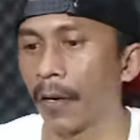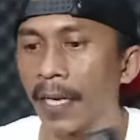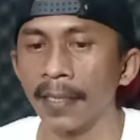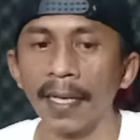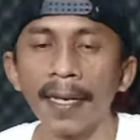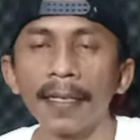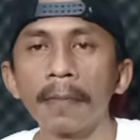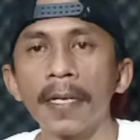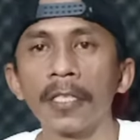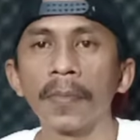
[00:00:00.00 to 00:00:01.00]
oke sekarang
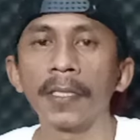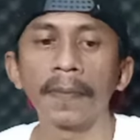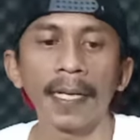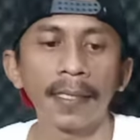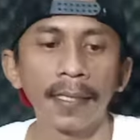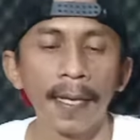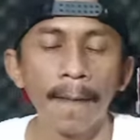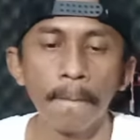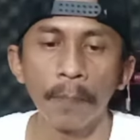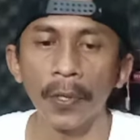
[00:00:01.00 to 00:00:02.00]
kita bahas spesifikasinya
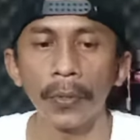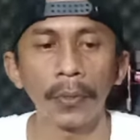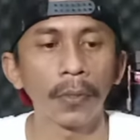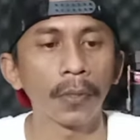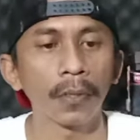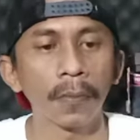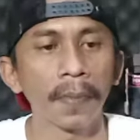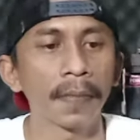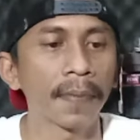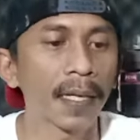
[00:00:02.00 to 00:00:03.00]
untuk
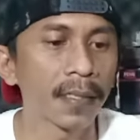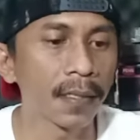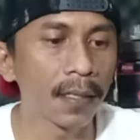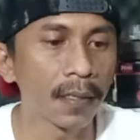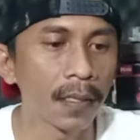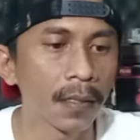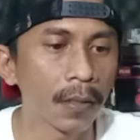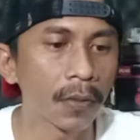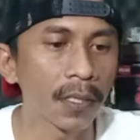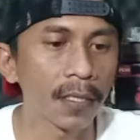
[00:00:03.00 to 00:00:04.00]
spesifikasinya di sini
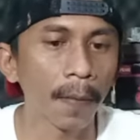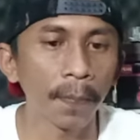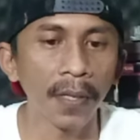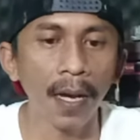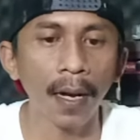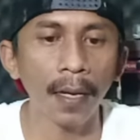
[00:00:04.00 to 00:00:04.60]
tertulis sepia